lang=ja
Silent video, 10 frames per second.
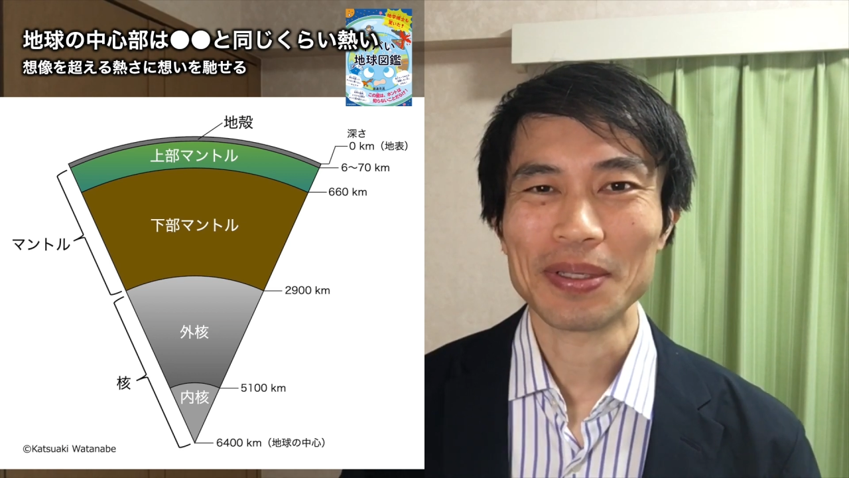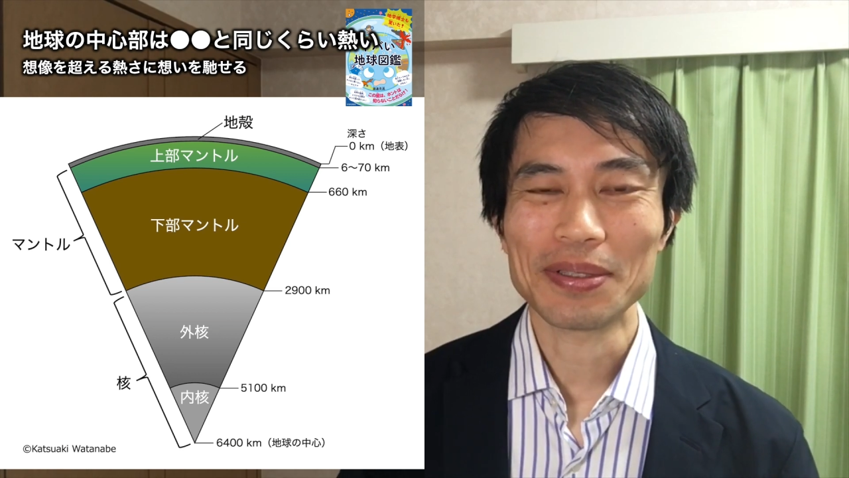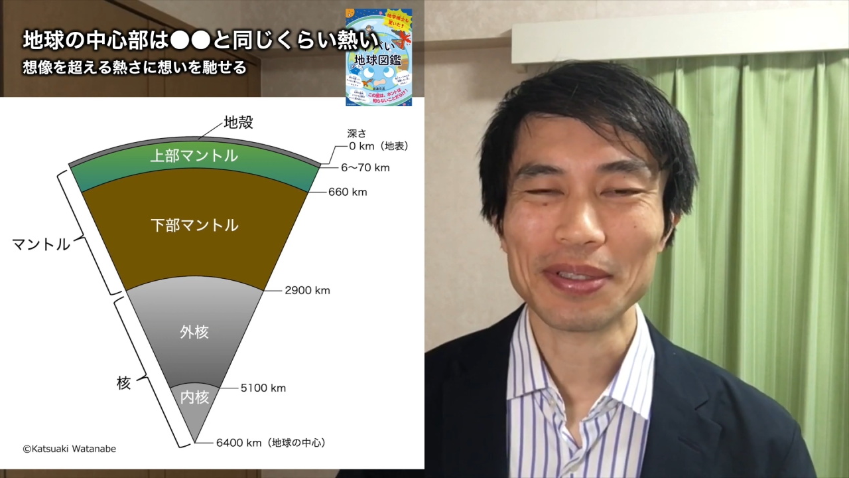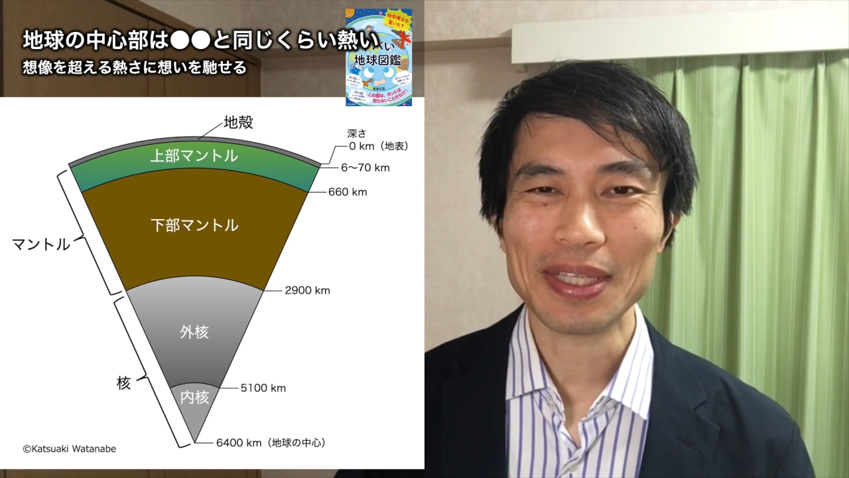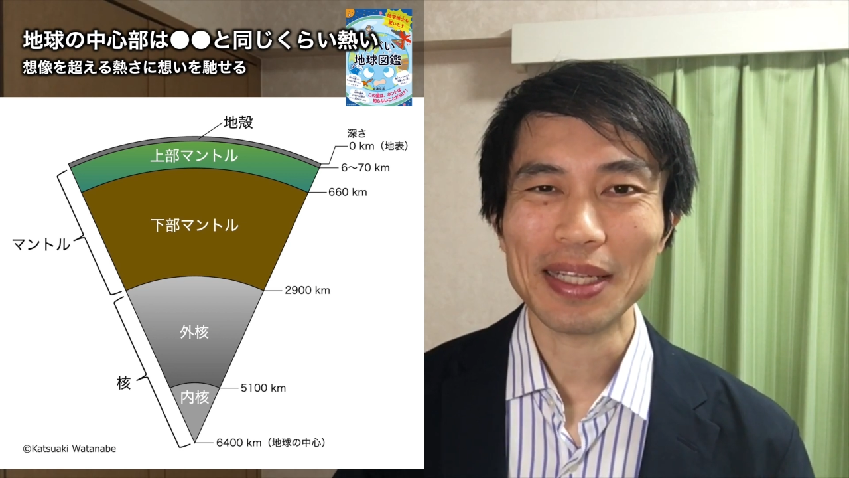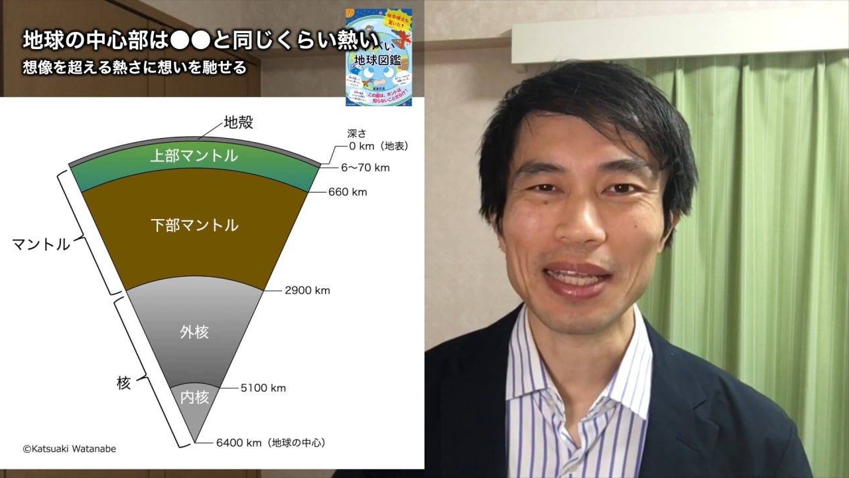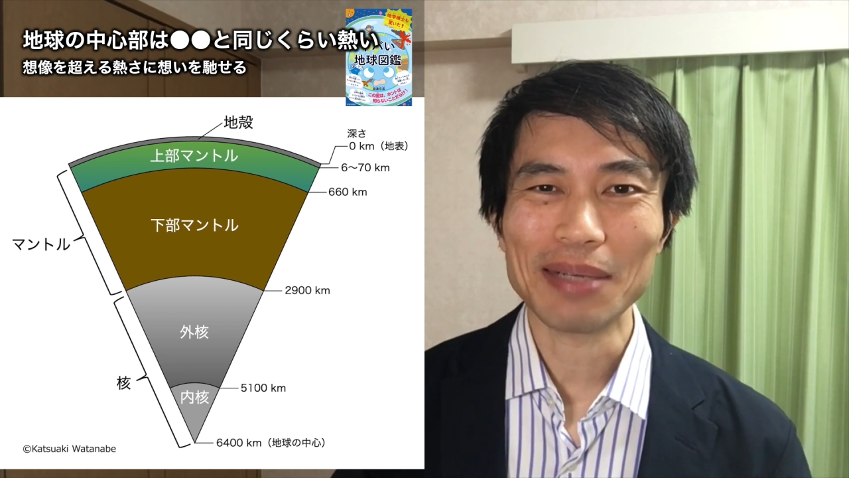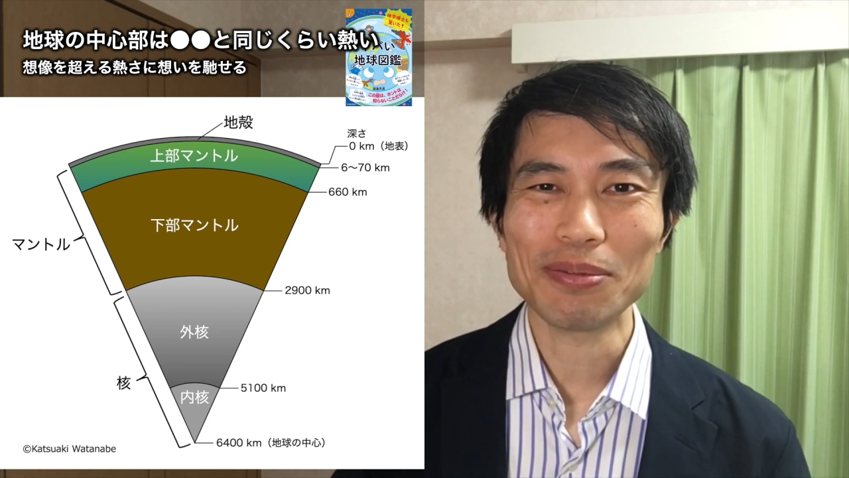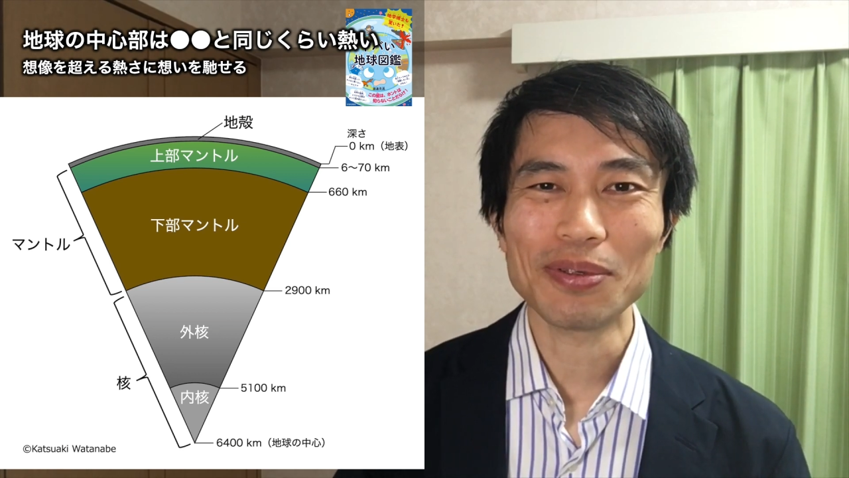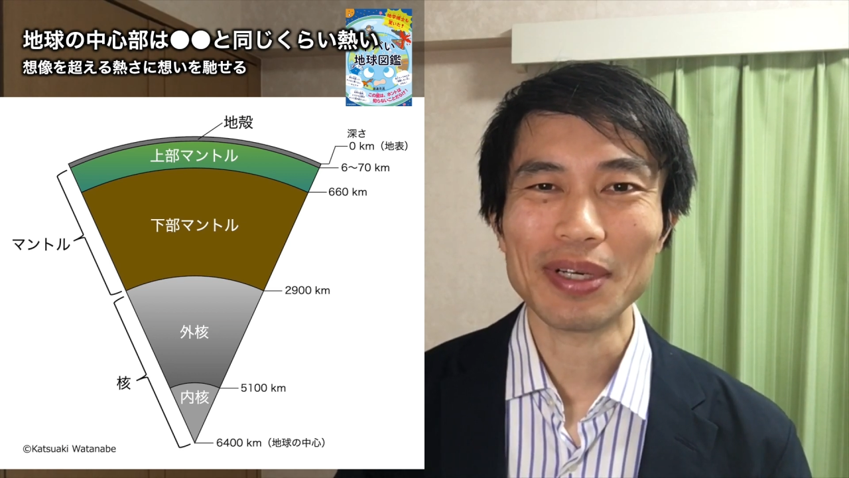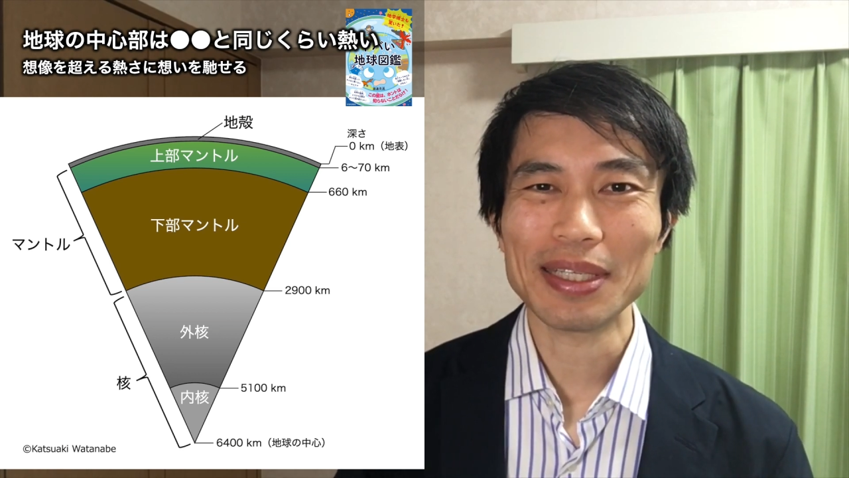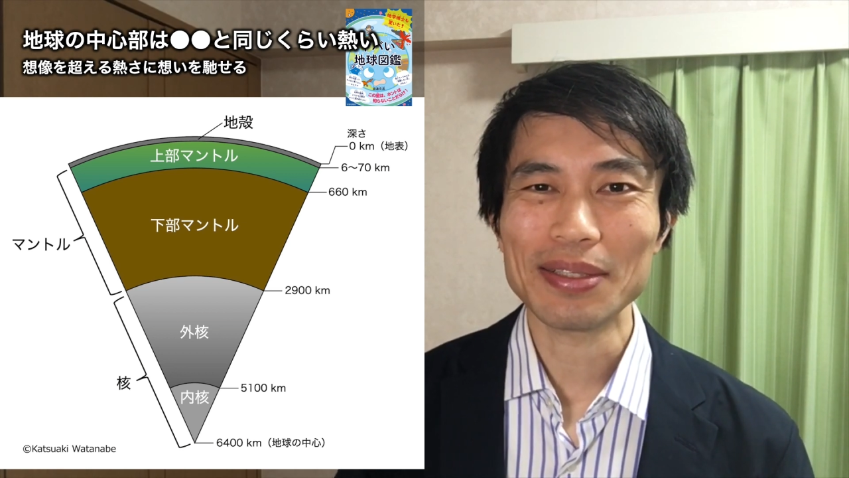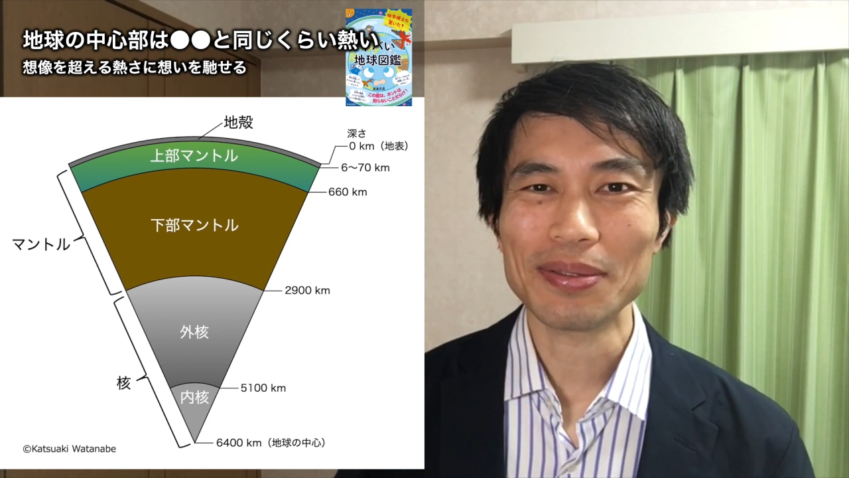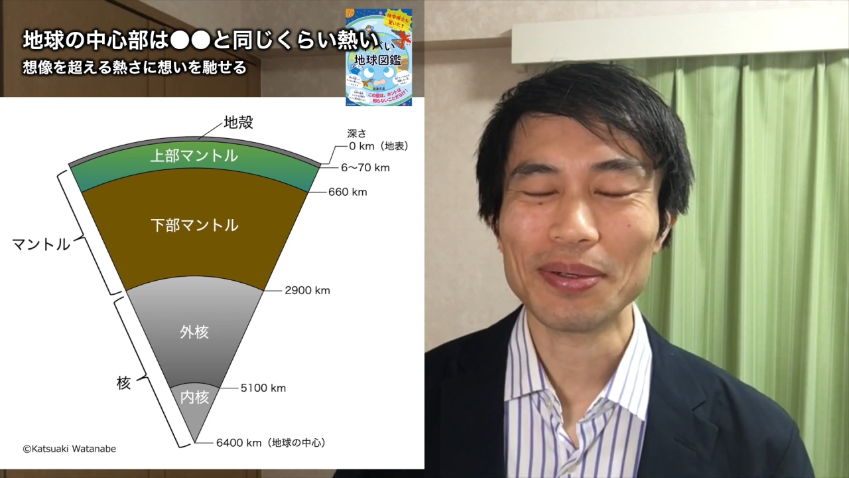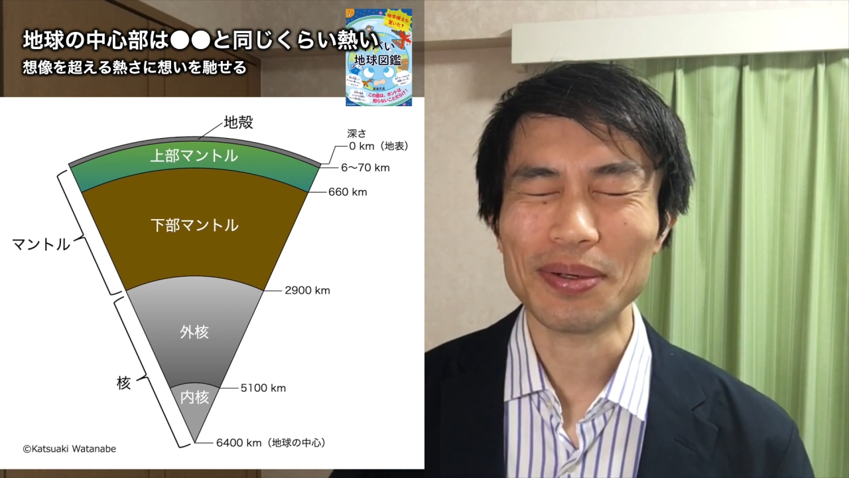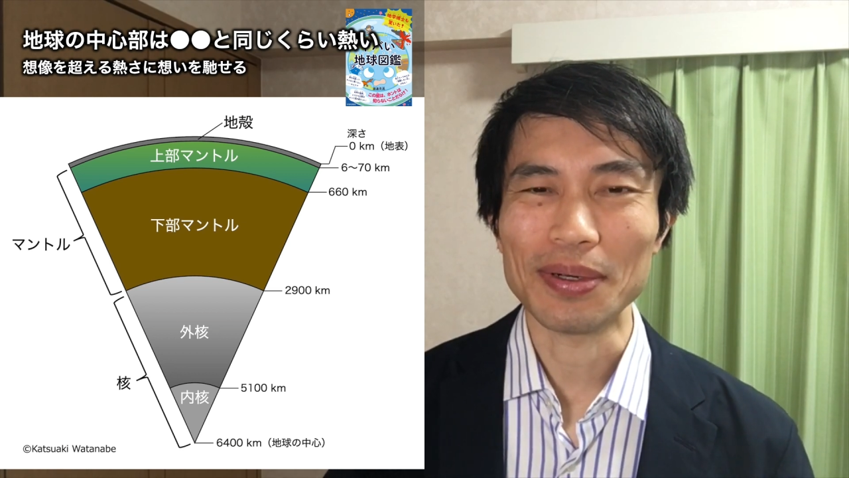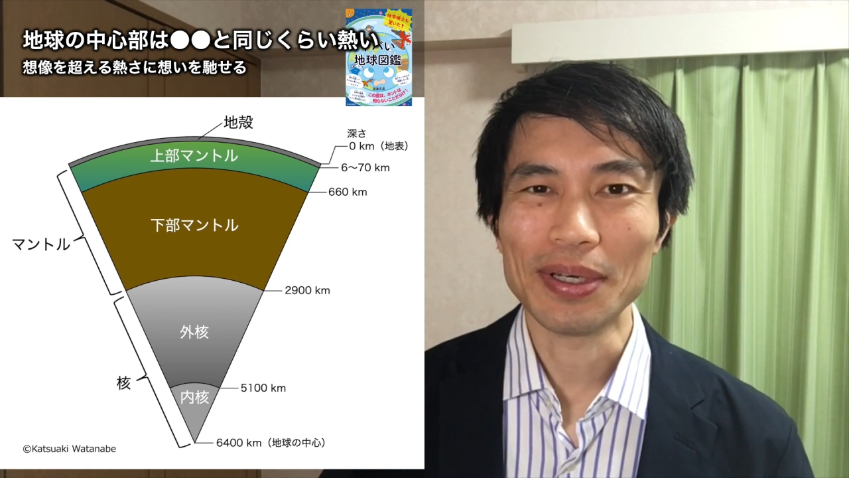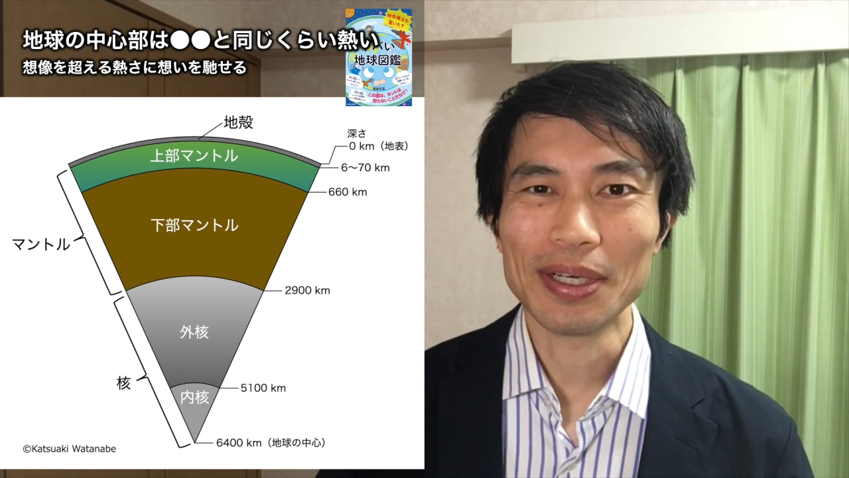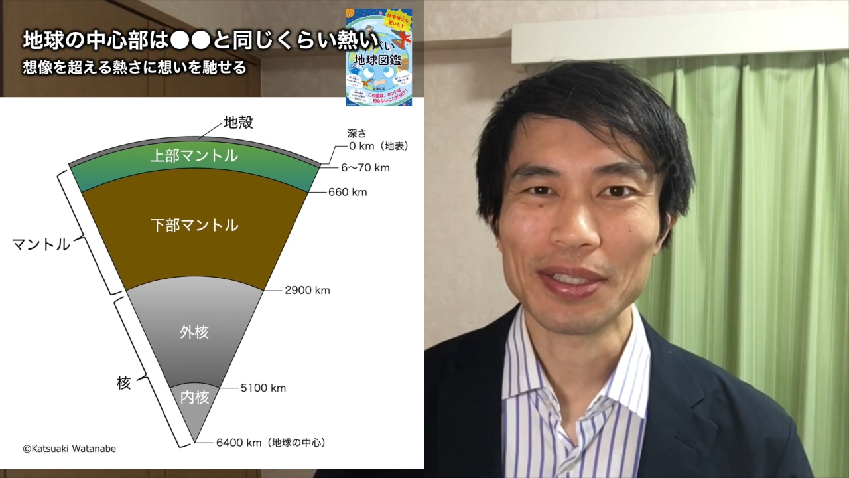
そして内部コアに行くと